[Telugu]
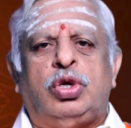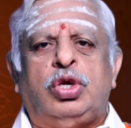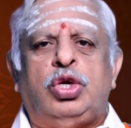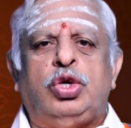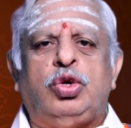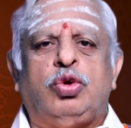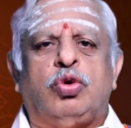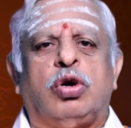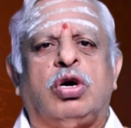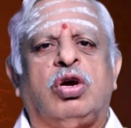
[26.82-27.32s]

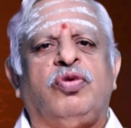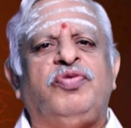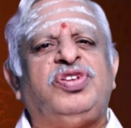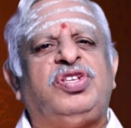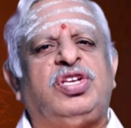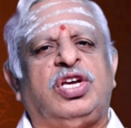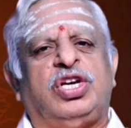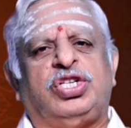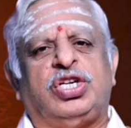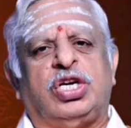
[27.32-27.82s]
ఇంకొక
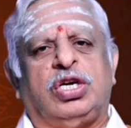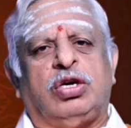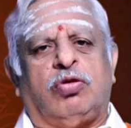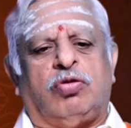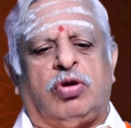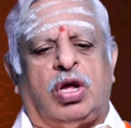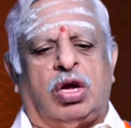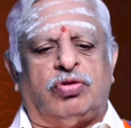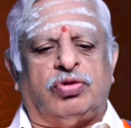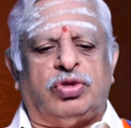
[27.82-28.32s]
విశేషం
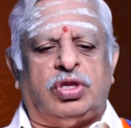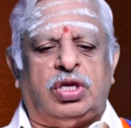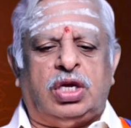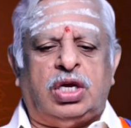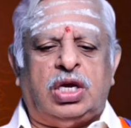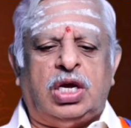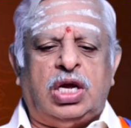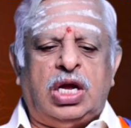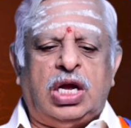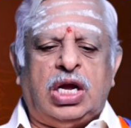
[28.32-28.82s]
కూడా ఉంది
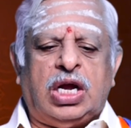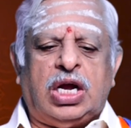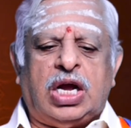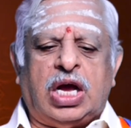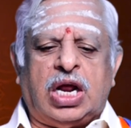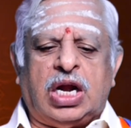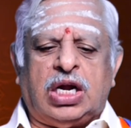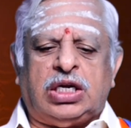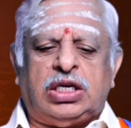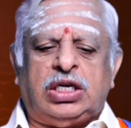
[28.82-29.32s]

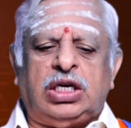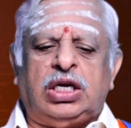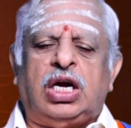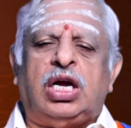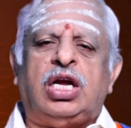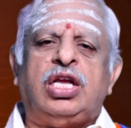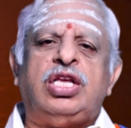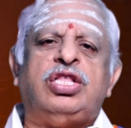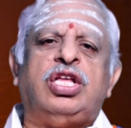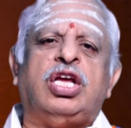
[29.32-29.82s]

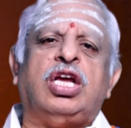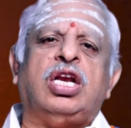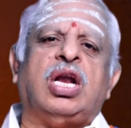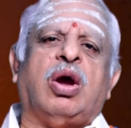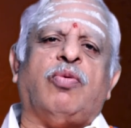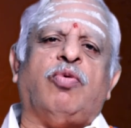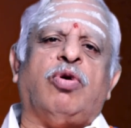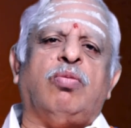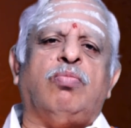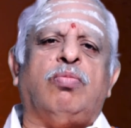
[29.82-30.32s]
కరెక్ట్గా ఇదే
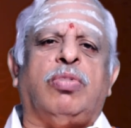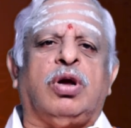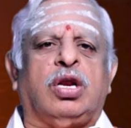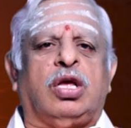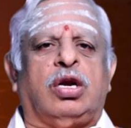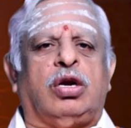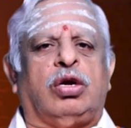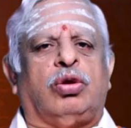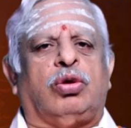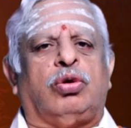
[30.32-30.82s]
నవంబర్
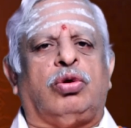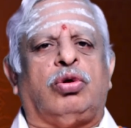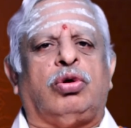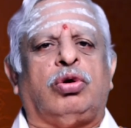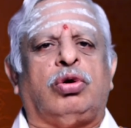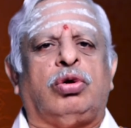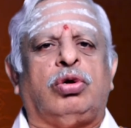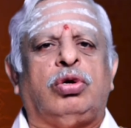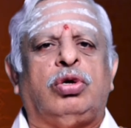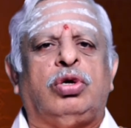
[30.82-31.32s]
నెలలో
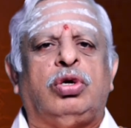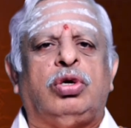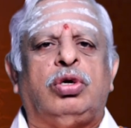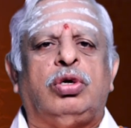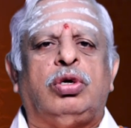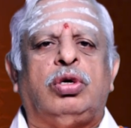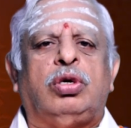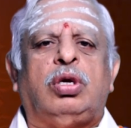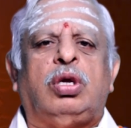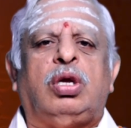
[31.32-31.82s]

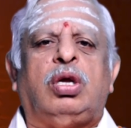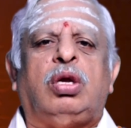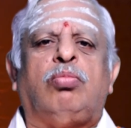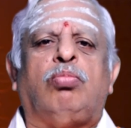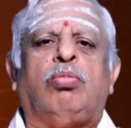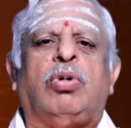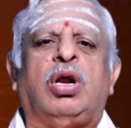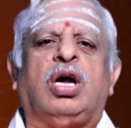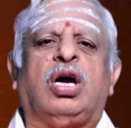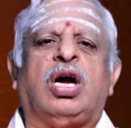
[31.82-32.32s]

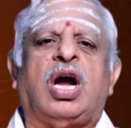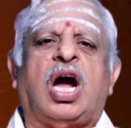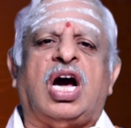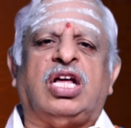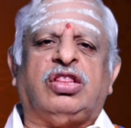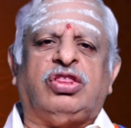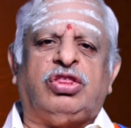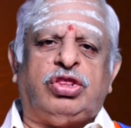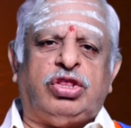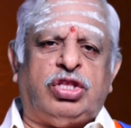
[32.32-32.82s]
మనకు
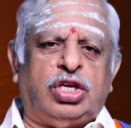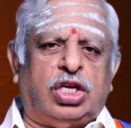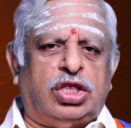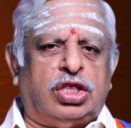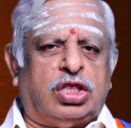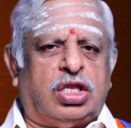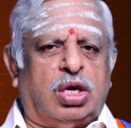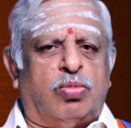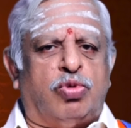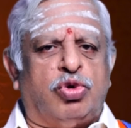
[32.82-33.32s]

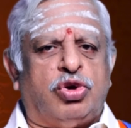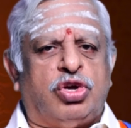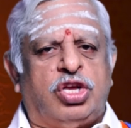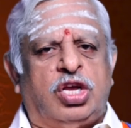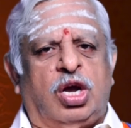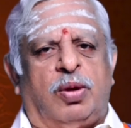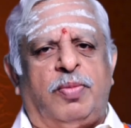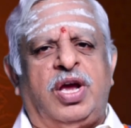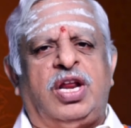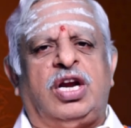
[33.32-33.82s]
అత్యంత
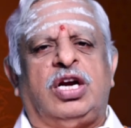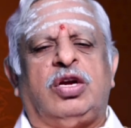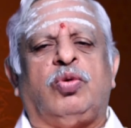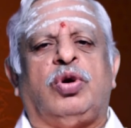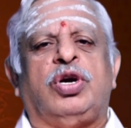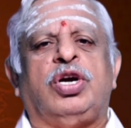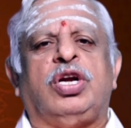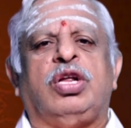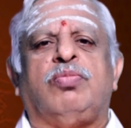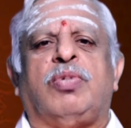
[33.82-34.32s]

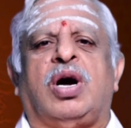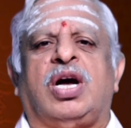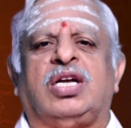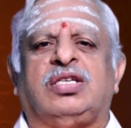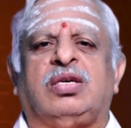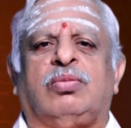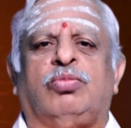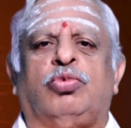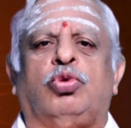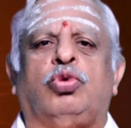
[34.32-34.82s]
ముఖ్యమైనటువంటి
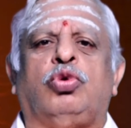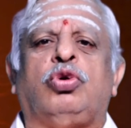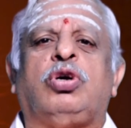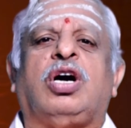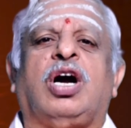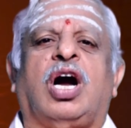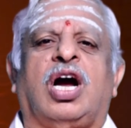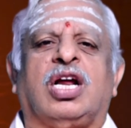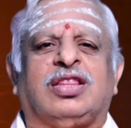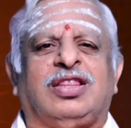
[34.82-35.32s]
మాసము
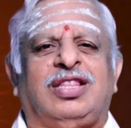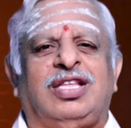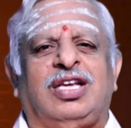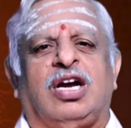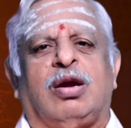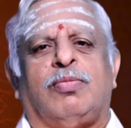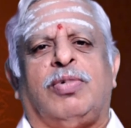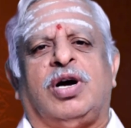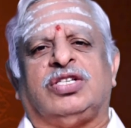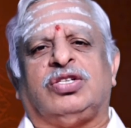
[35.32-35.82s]

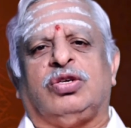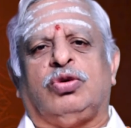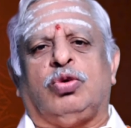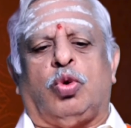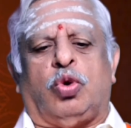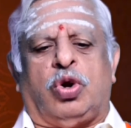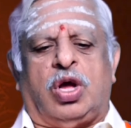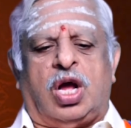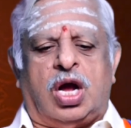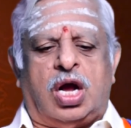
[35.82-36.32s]
కార్తీక మాసం
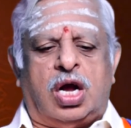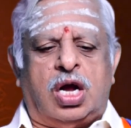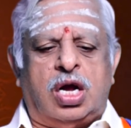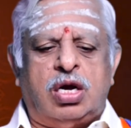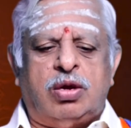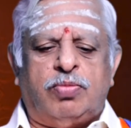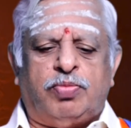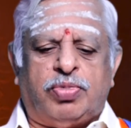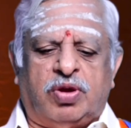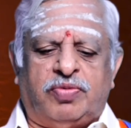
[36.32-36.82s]
కూడా
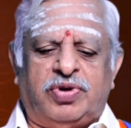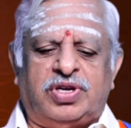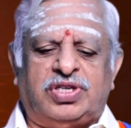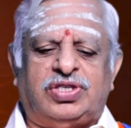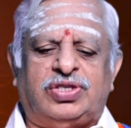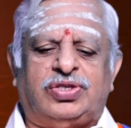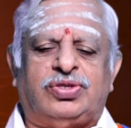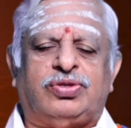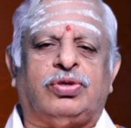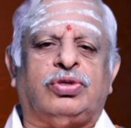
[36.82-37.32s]

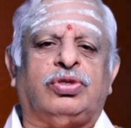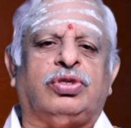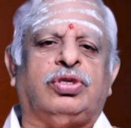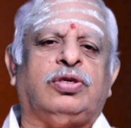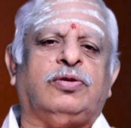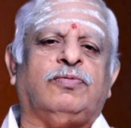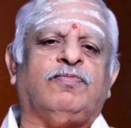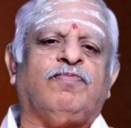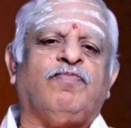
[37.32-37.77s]
ప్రవేశిస్తుంది